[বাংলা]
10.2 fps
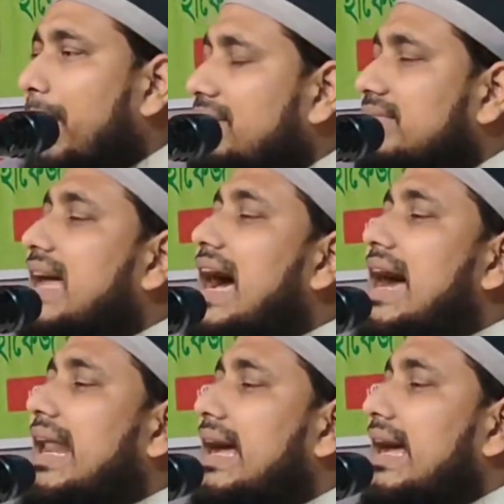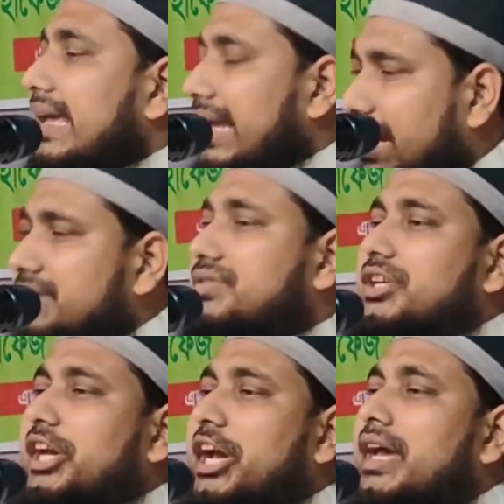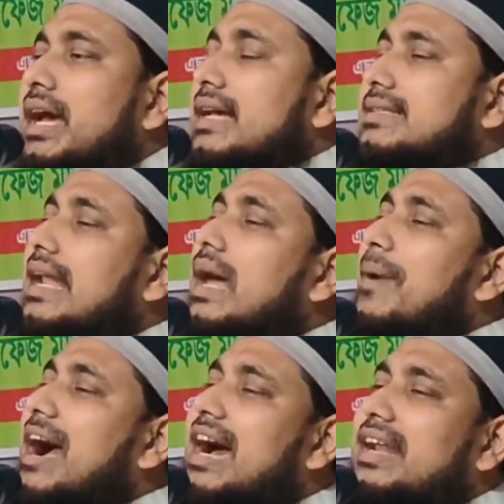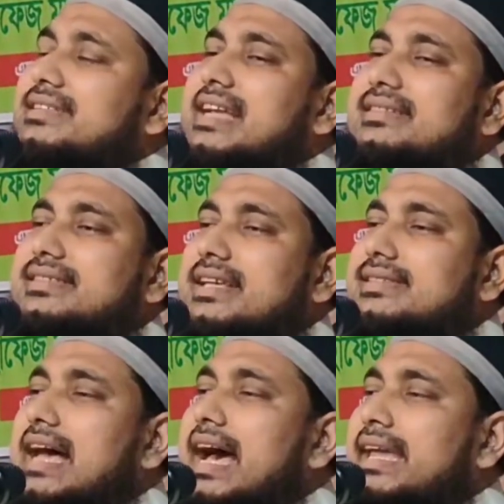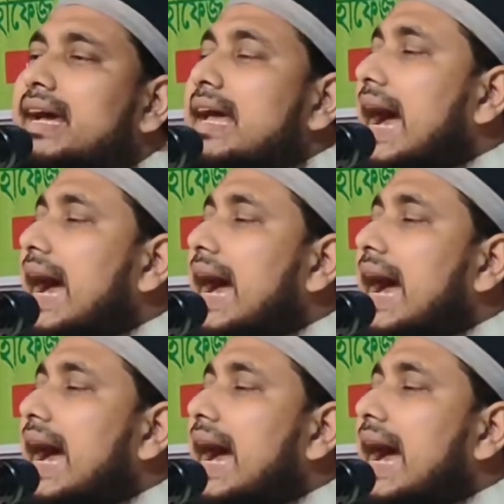পান্তা আর ইলিশ দিয়ে যারা বাঙালি সাজতে চায়